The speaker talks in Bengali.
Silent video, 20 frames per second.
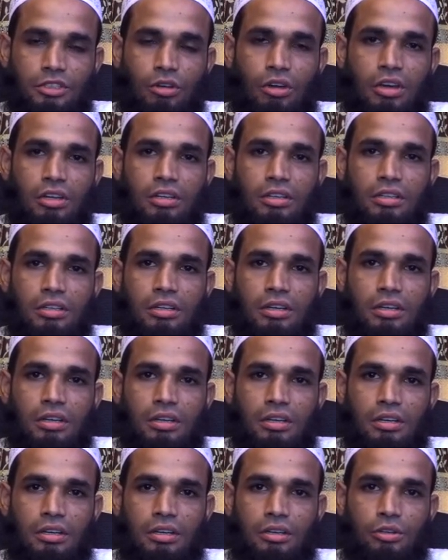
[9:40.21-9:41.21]
কল
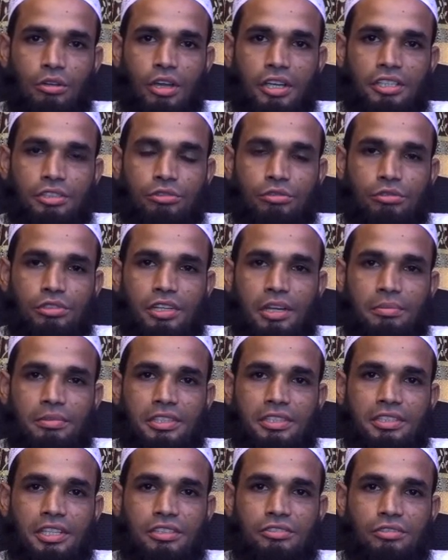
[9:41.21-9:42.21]
রাইতুন
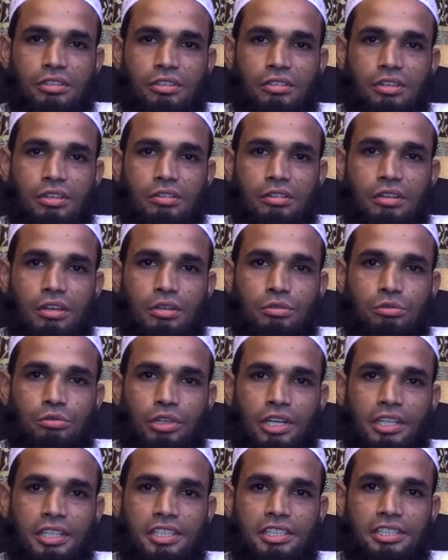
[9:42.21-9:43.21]
নবিয়া সাল্লাল্লাহু
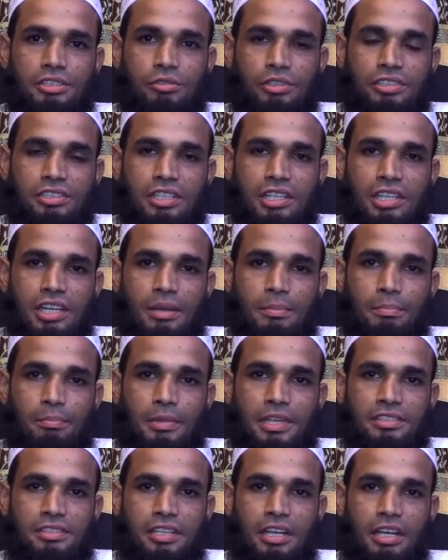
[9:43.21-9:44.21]
আলাইহি ওয়াসাল্লাম
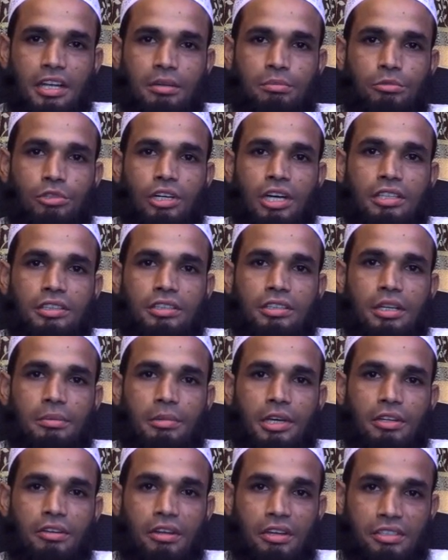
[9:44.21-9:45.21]
মাসাহা
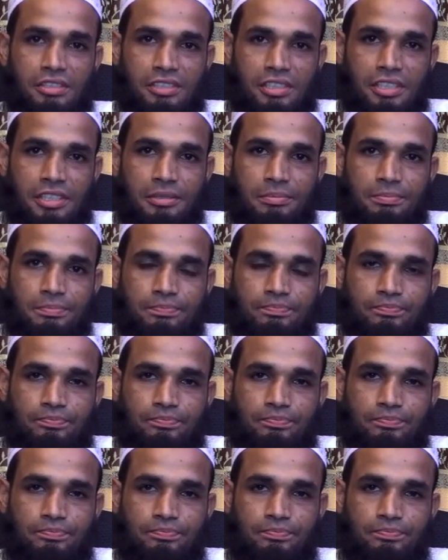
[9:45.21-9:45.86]
মুকদ্দমা مقدم